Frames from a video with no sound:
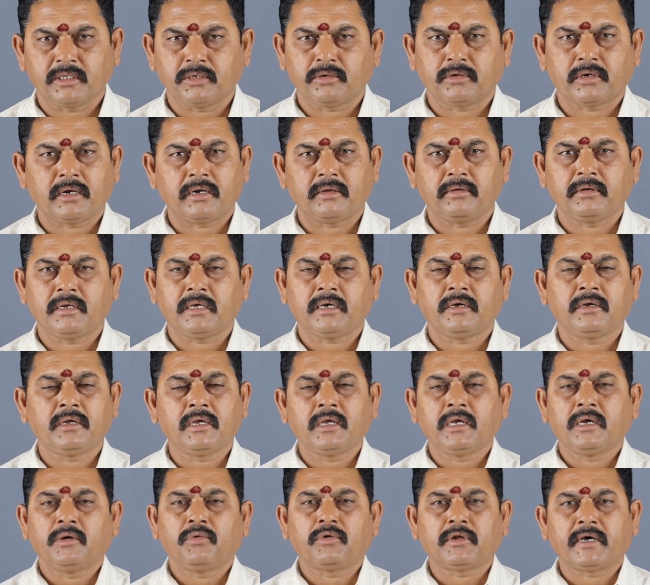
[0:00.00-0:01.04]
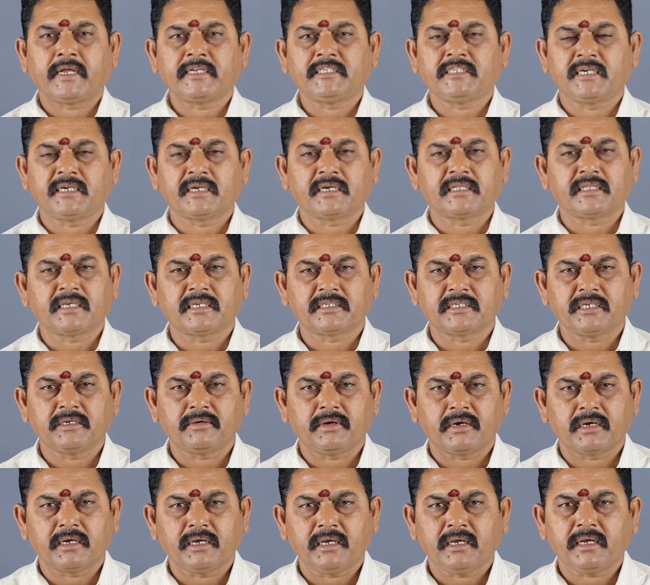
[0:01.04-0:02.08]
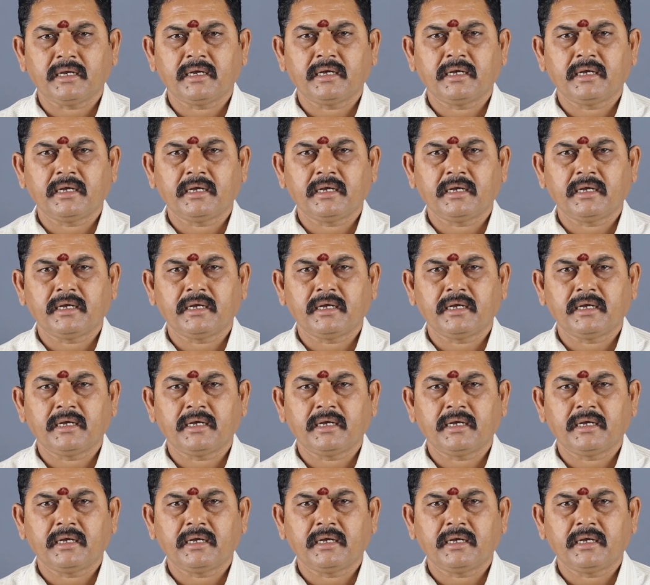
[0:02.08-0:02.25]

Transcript: ஏதோ ஒரு அளவில் ஒரு அரிசி எடுக்க தான் செய்வாங்க